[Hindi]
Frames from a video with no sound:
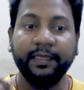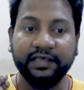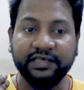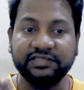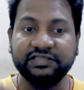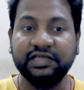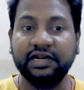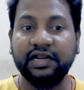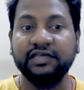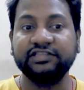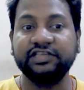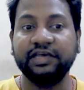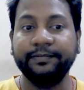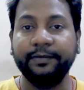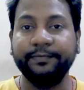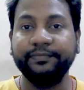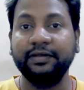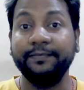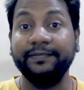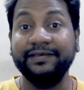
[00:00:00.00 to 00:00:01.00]
किस तरह से आप
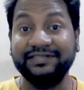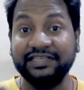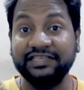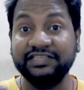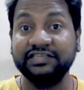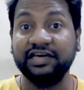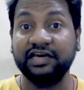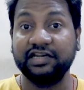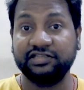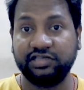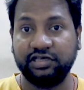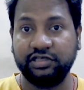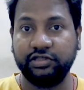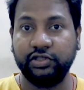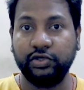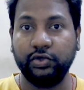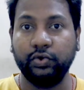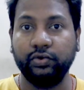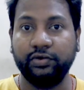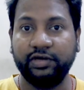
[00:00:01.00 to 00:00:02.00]
अपना बिजनेस कर
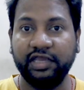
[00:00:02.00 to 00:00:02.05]
सकते हो